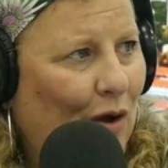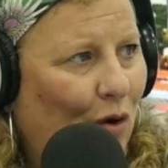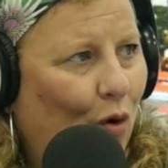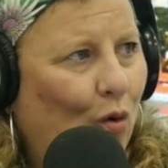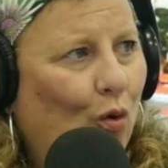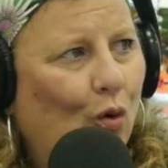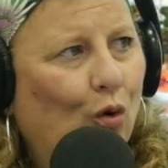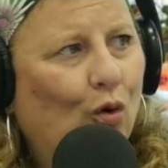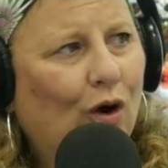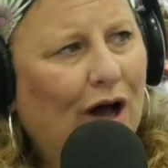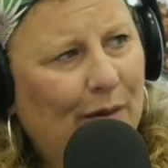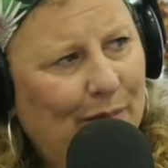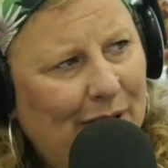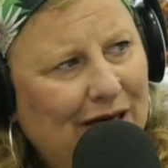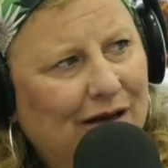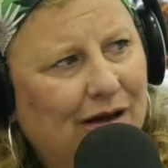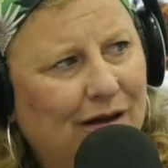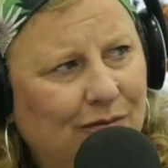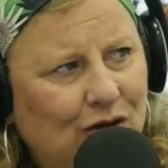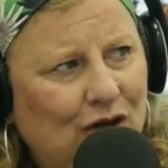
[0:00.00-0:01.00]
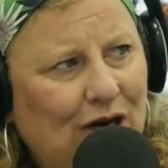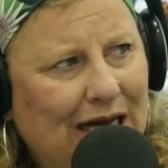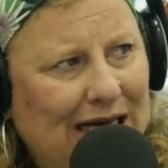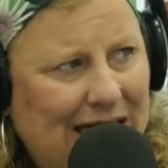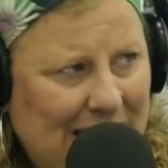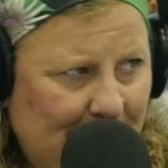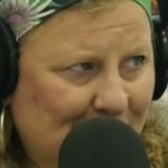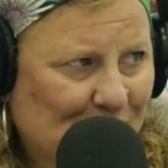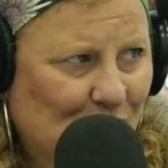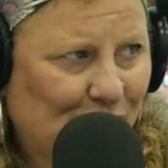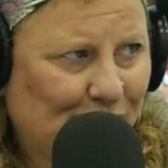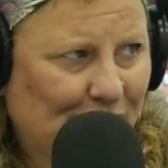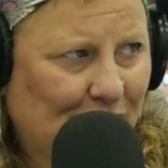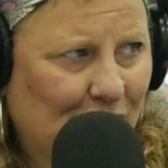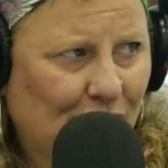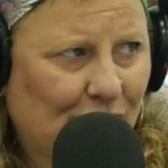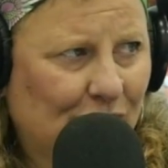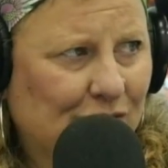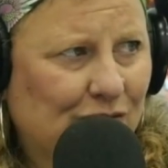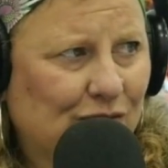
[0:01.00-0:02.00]
On, rappelle quand même que la CLEMS
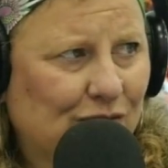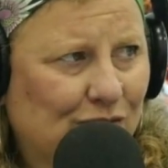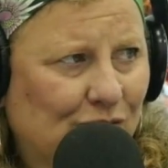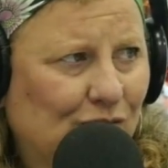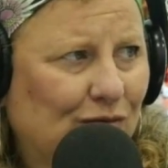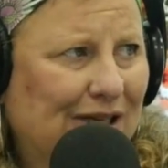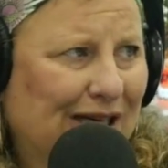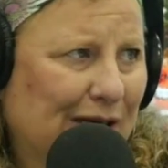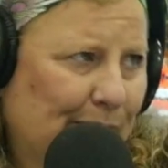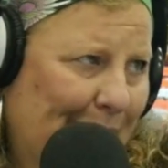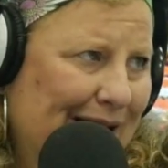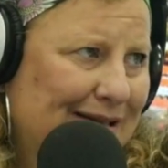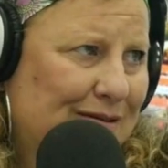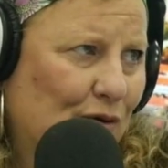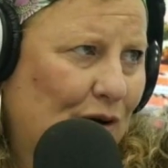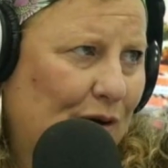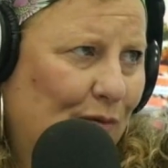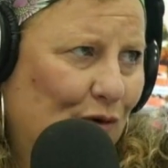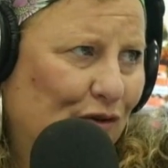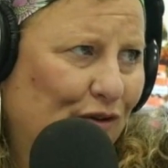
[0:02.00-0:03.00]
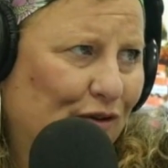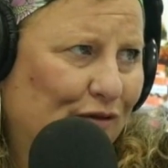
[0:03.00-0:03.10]
conférence, ce sont les réparations allemandes, en